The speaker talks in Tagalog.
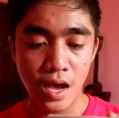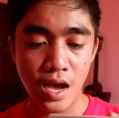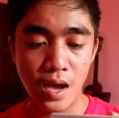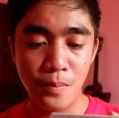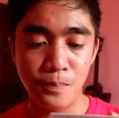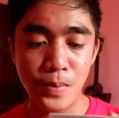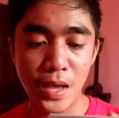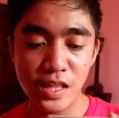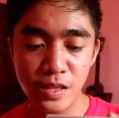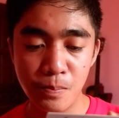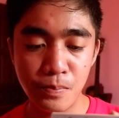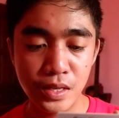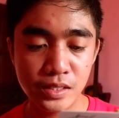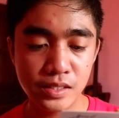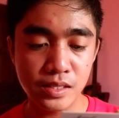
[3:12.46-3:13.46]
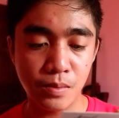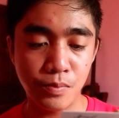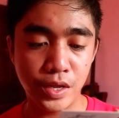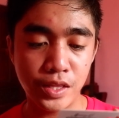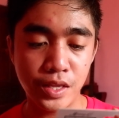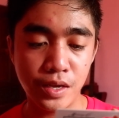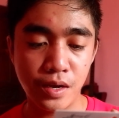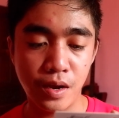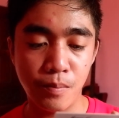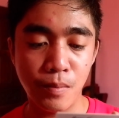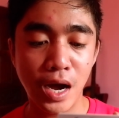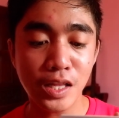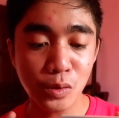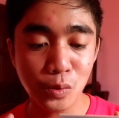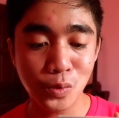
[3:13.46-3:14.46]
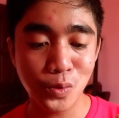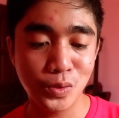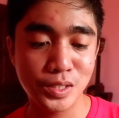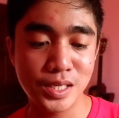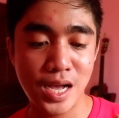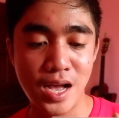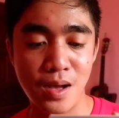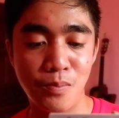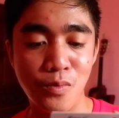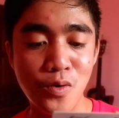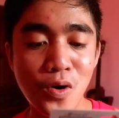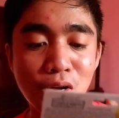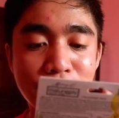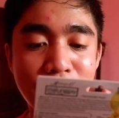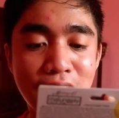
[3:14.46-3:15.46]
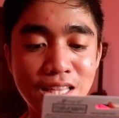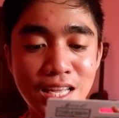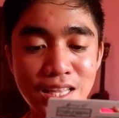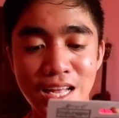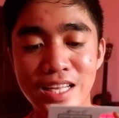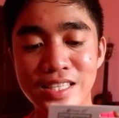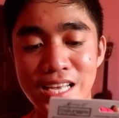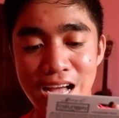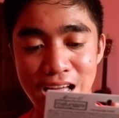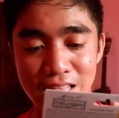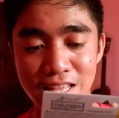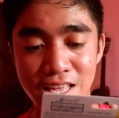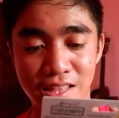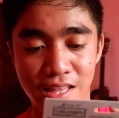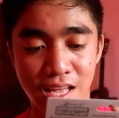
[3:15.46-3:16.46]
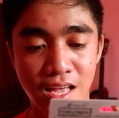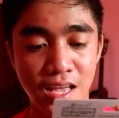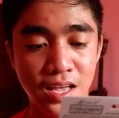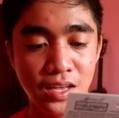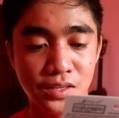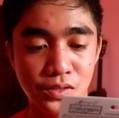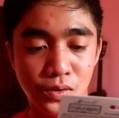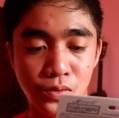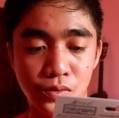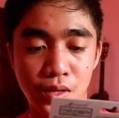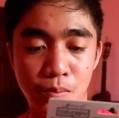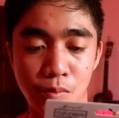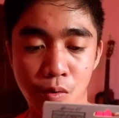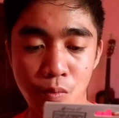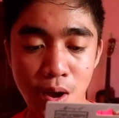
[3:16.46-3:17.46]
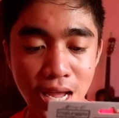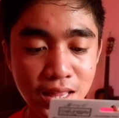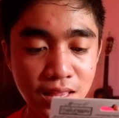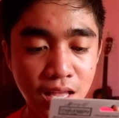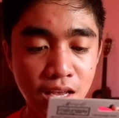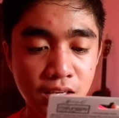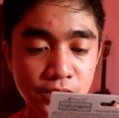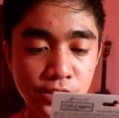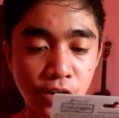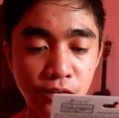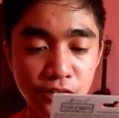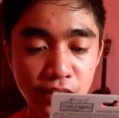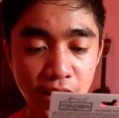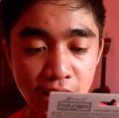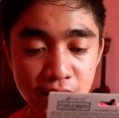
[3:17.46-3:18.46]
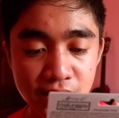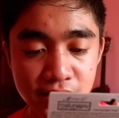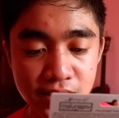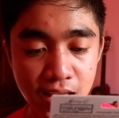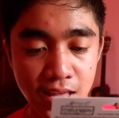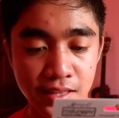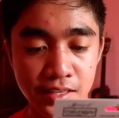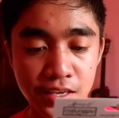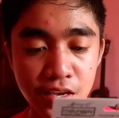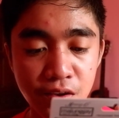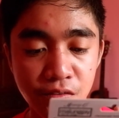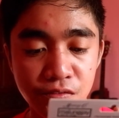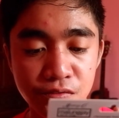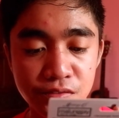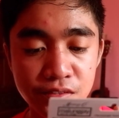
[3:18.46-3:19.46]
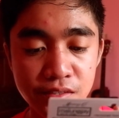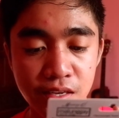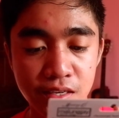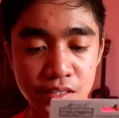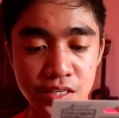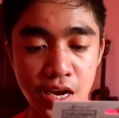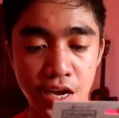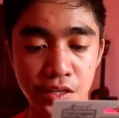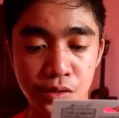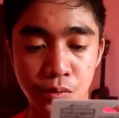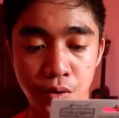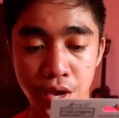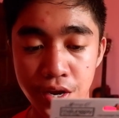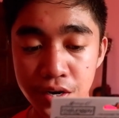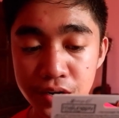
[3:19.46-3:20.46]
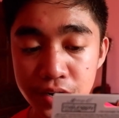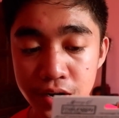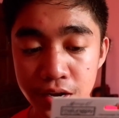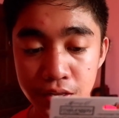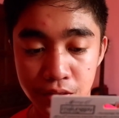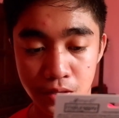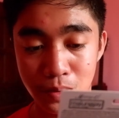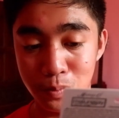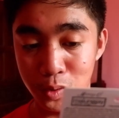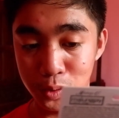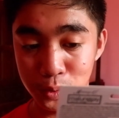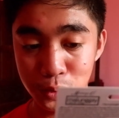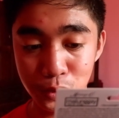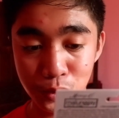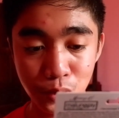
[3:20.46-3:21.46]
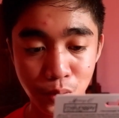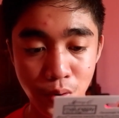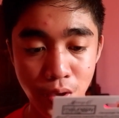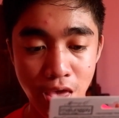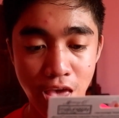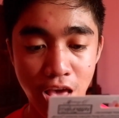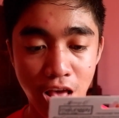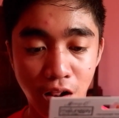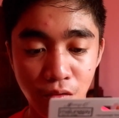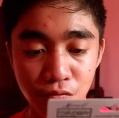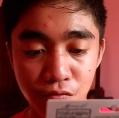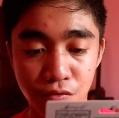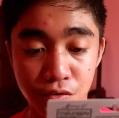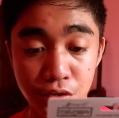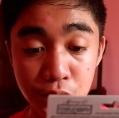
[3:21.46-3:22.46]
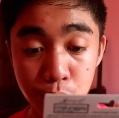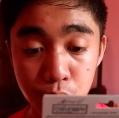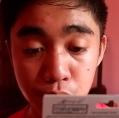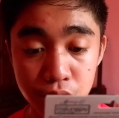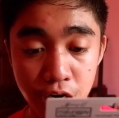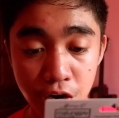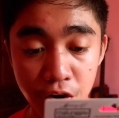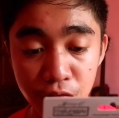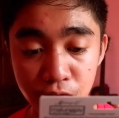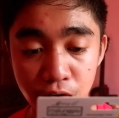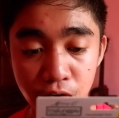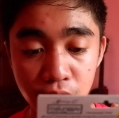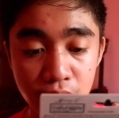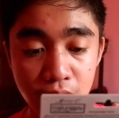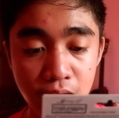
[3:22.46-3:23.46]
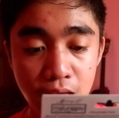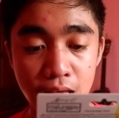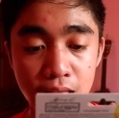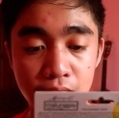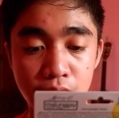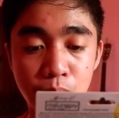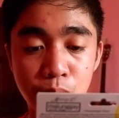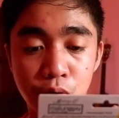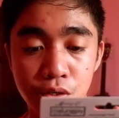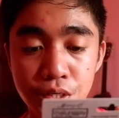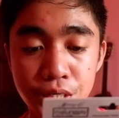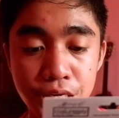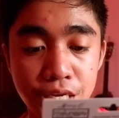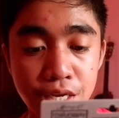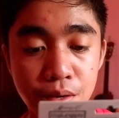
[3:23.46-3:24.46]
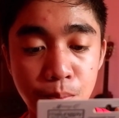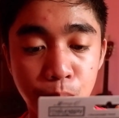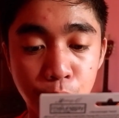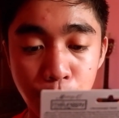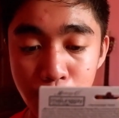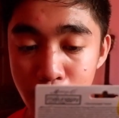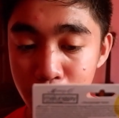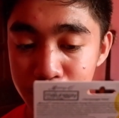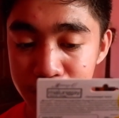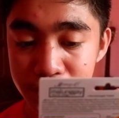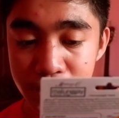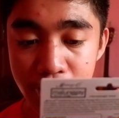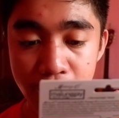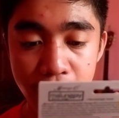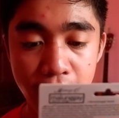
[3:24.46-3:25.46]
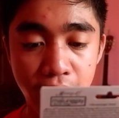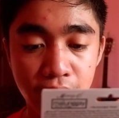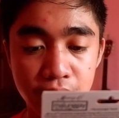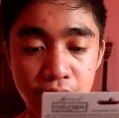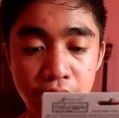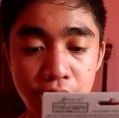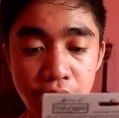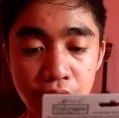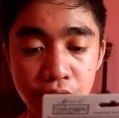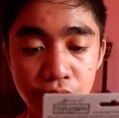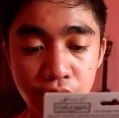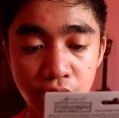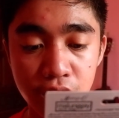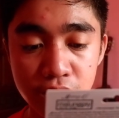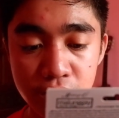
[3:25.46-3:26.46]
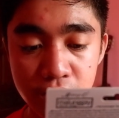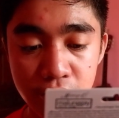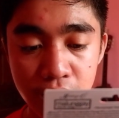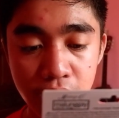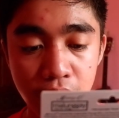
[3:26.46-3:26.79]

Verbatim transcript: uh, benefits na pwedeng makatulong sa buhok natin at sa anet. So, number one, softens and gives shine to hair. Number two, help reduce hair fall. Number three, promotes healthy hair growth.